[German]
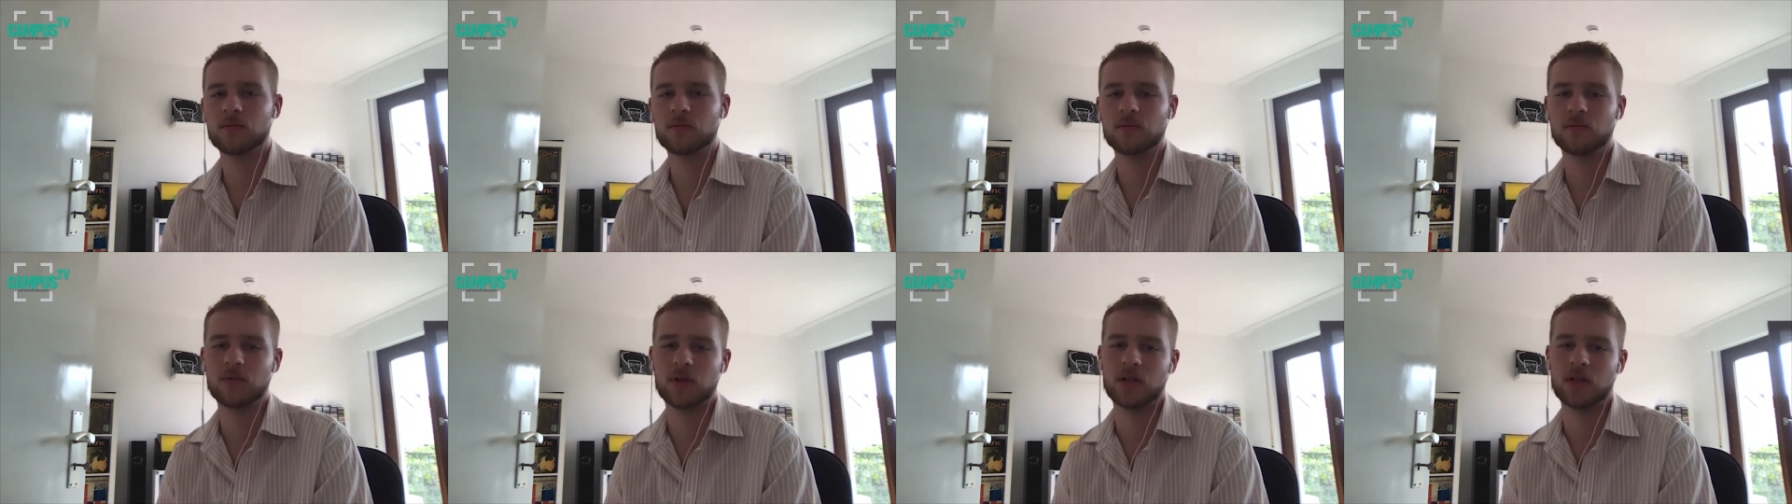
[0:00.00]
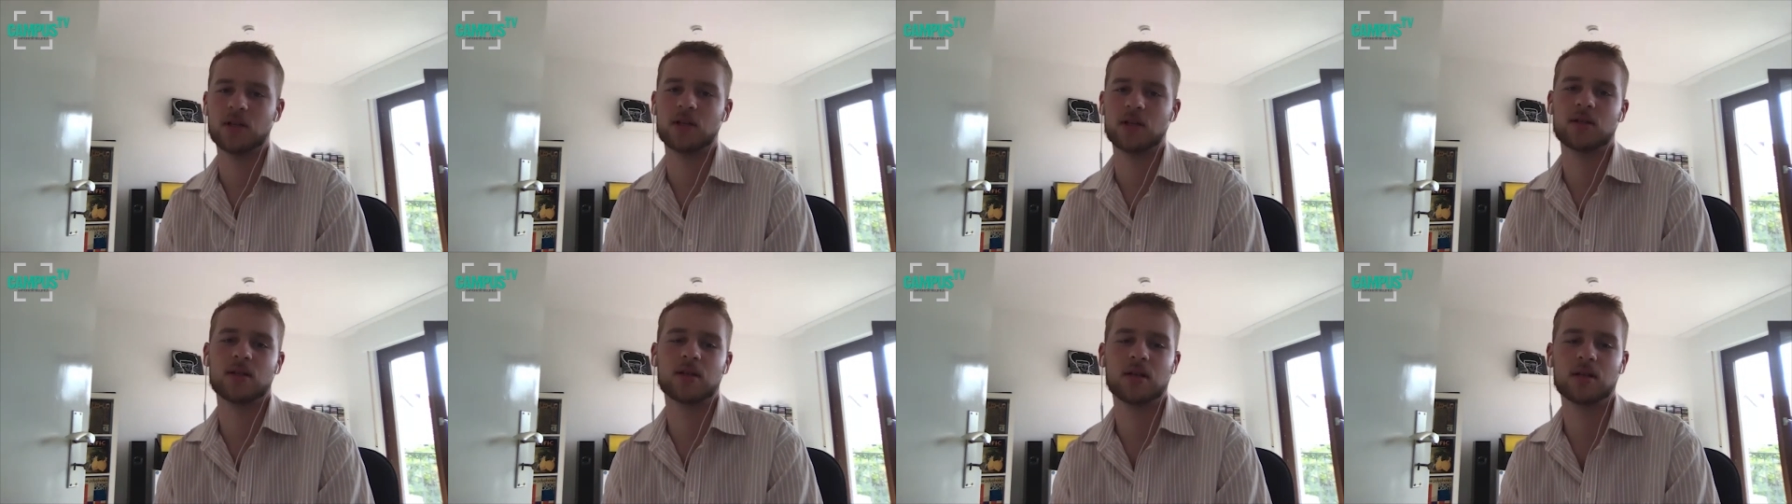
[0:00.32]

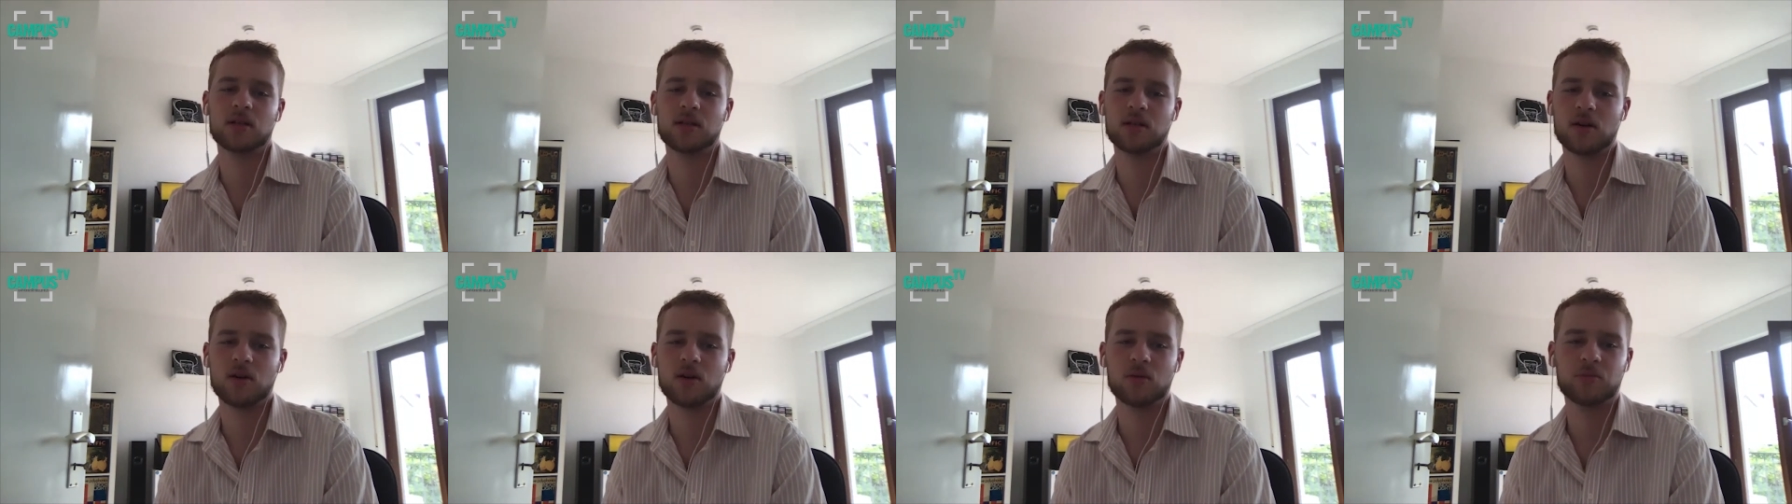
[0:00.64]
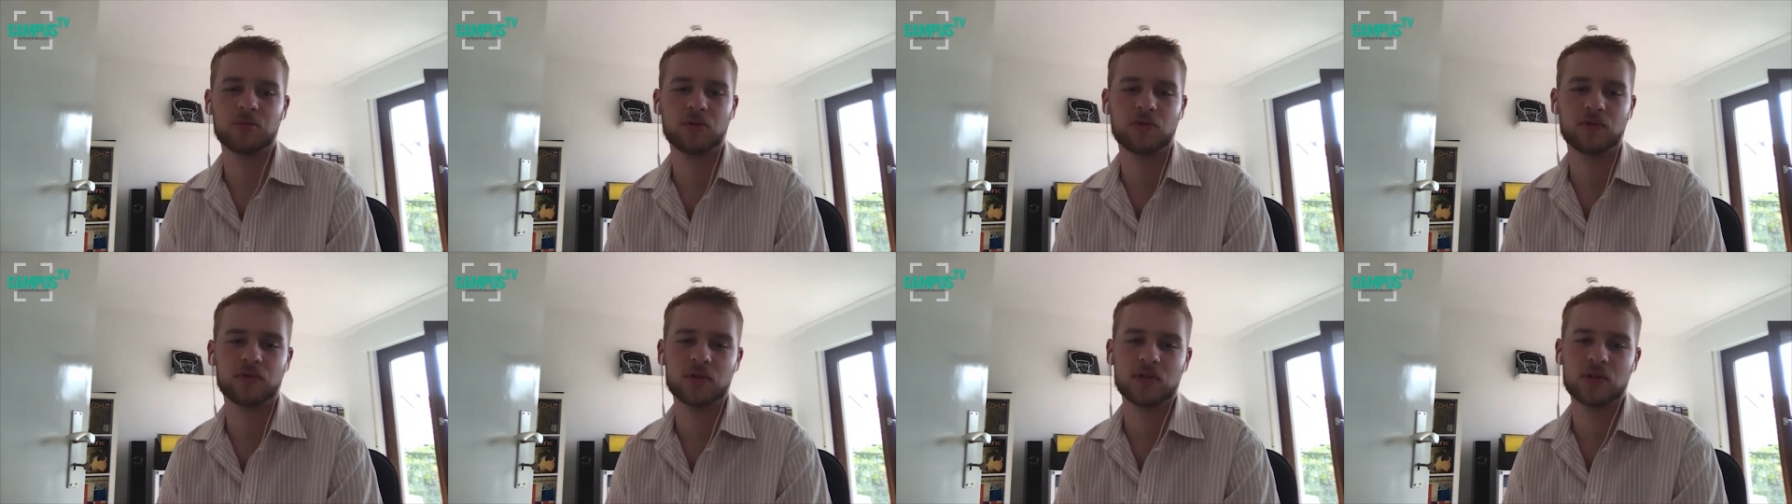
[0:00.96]
wenn das halt die
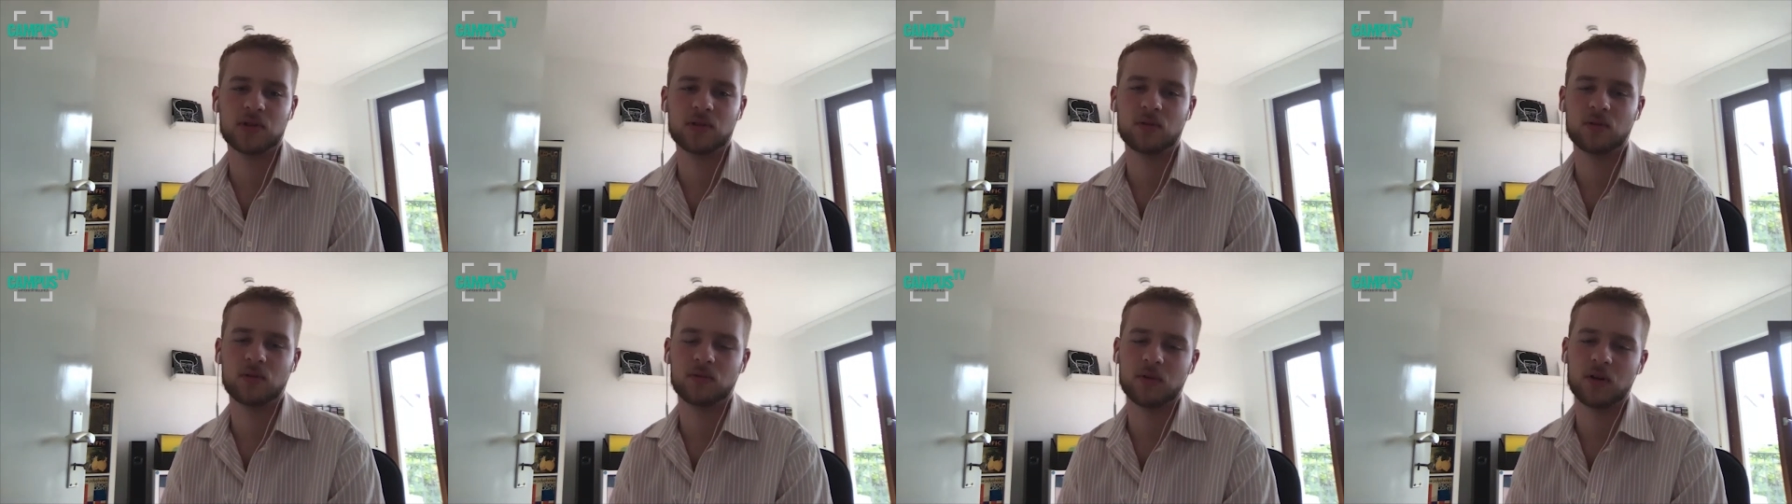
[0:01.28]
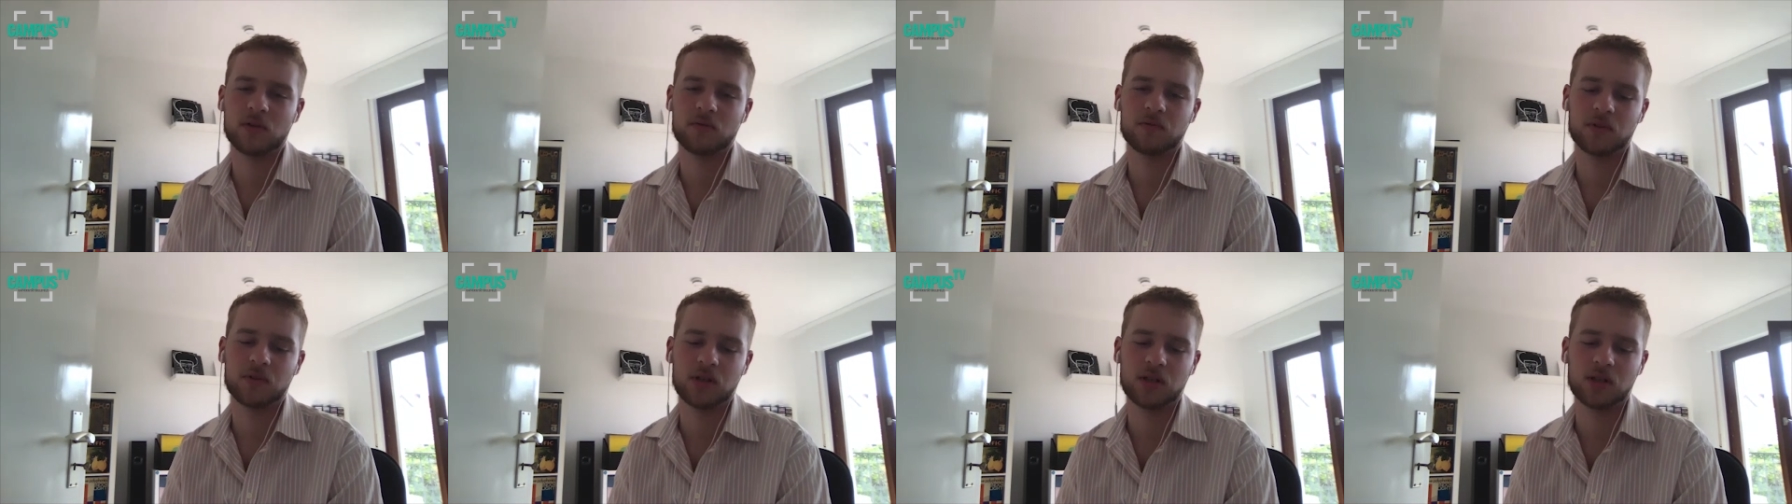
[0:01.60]
Hauptprofession
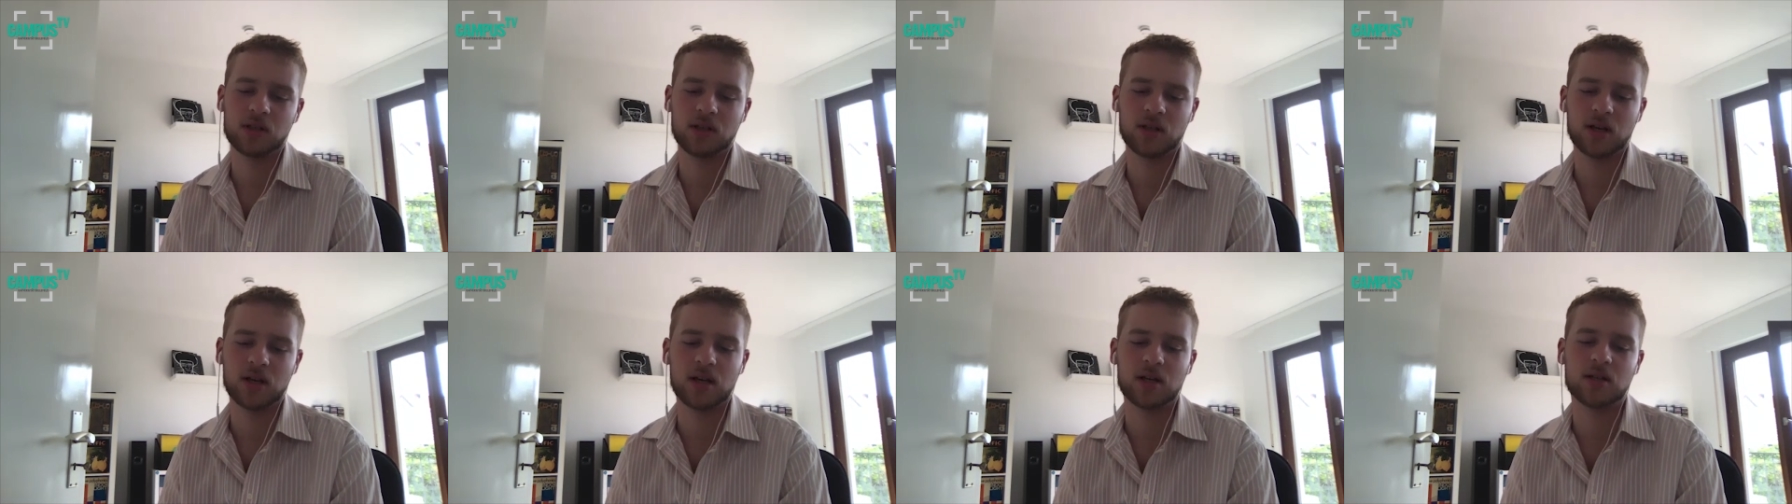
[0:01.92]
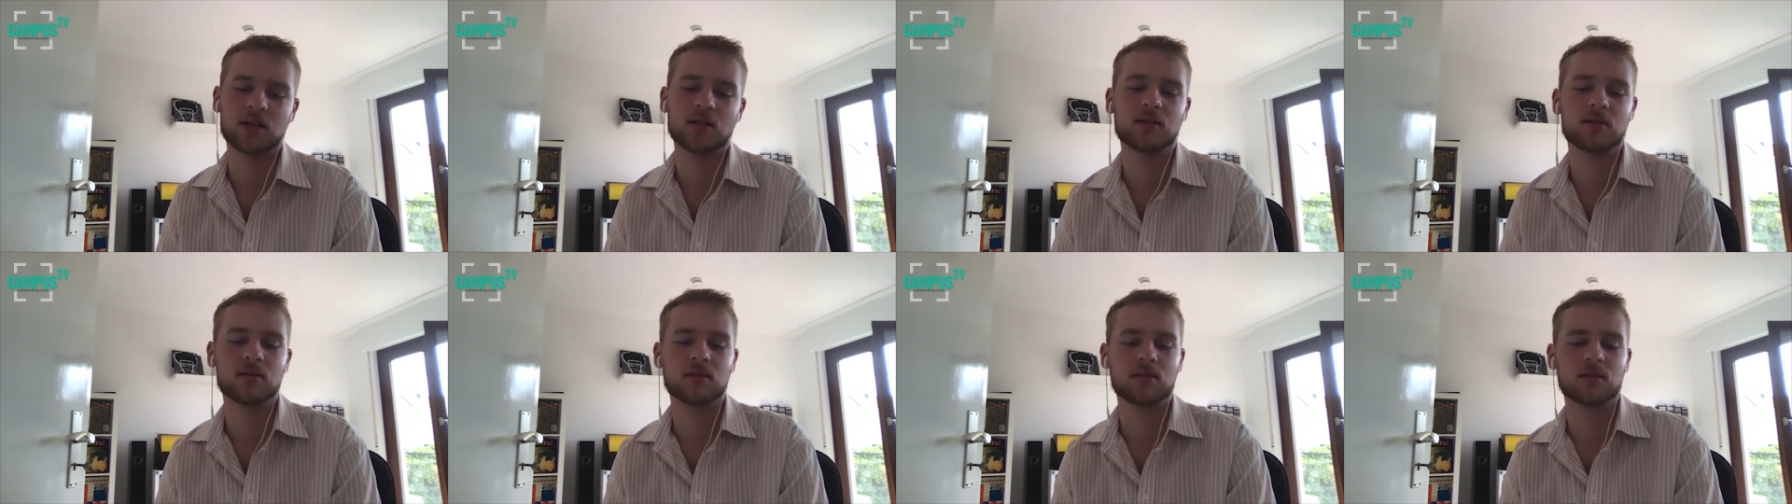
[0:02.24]
war, wie
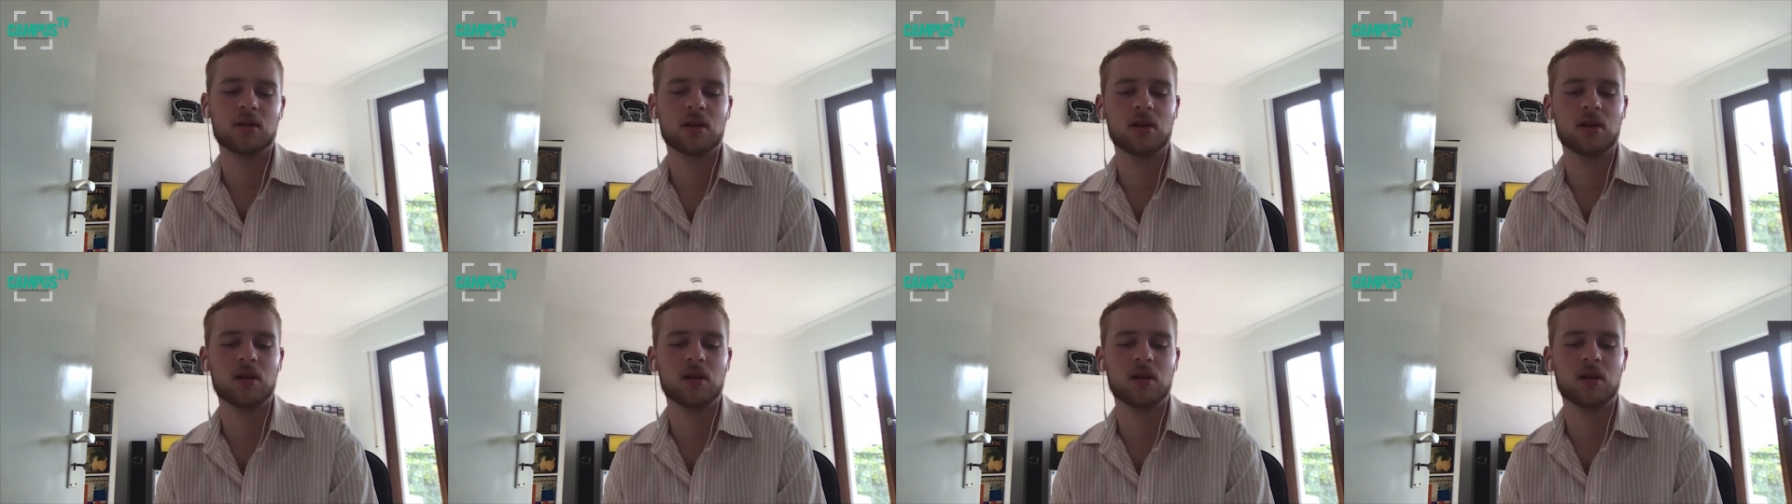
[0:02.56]
Geld